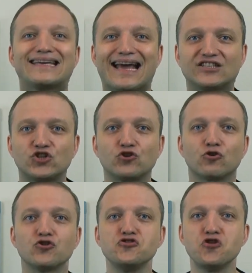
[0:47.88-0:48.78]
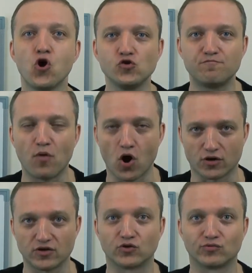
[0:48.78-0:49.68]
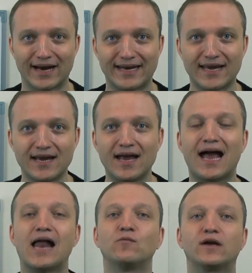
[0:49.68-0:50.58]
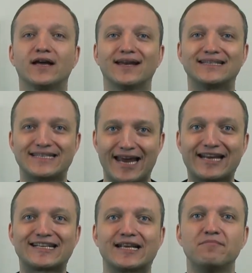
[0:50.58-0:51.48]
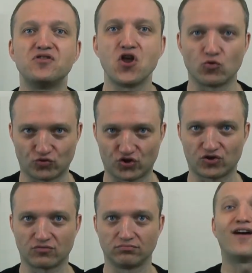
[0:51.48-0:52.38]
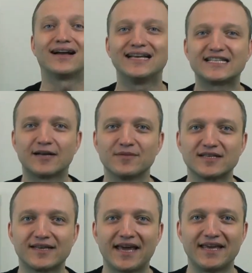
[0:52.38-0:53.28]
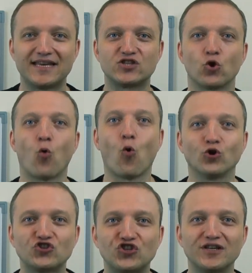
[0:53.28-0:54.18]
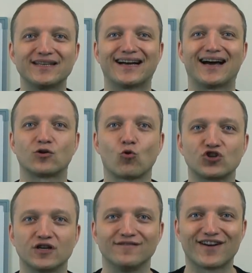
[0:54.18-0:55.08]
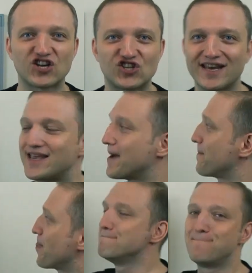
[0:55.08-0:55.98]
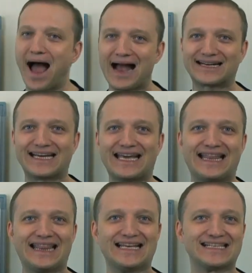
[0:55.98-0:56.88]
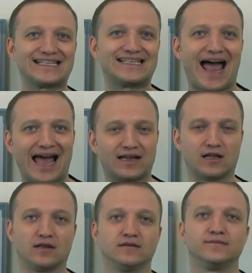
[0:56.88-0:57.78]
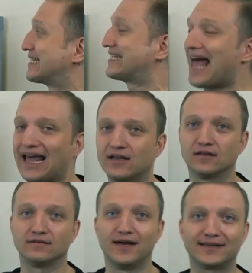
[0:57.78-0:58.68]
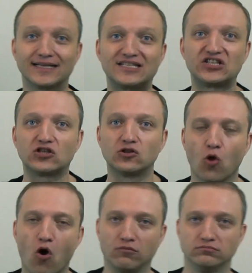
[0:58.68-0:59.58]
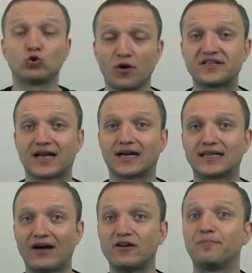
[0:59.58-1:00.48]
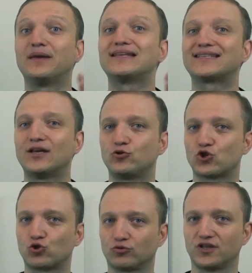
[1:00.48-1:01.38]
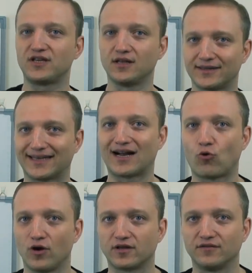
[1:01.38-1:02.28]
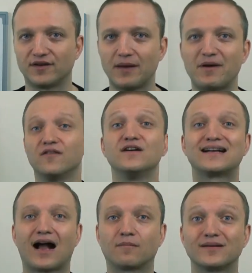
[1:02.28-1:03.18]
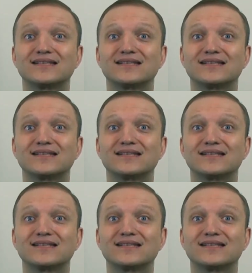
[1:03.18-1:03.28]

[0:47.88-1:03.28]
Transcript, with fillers: Get your notebook ready and we're gonna take some notes. В английском языке есть очень хорошее выражение. Back in the saddle. Saddle – это седло. То есть, когда вы перестаете что-то делать на какое-то время, вы как бы